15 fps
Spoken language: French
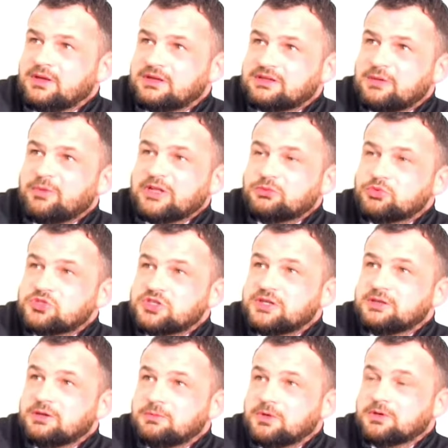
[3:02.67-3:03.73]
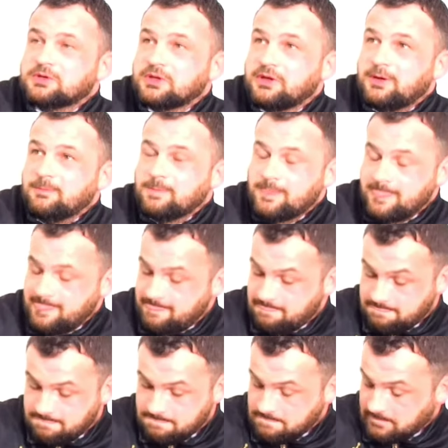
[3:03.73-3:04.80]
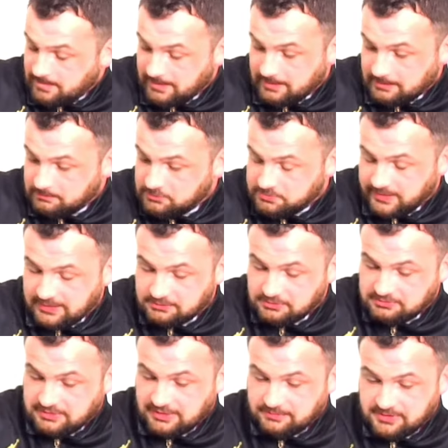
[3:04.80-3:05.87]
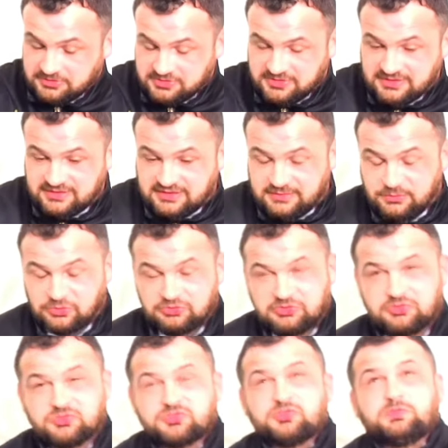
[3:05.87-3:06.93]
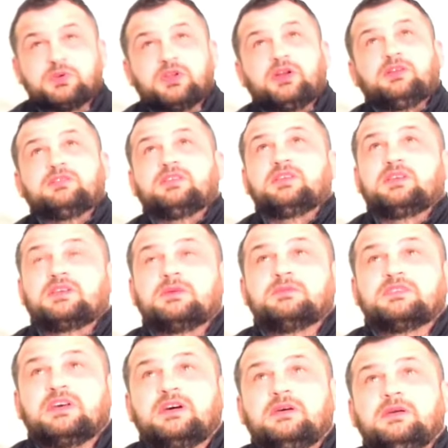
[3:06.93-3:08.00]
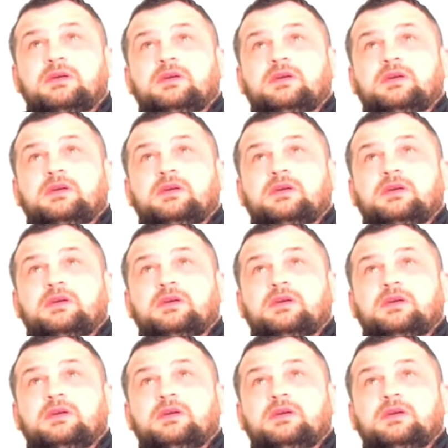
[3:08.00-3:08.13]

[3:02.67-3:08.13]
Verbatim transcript: Et ça m'a touché dans mon cœur. Voilà, comme je parle de ça, ben, j'ai des émotions, je pleure, c'est comme ça.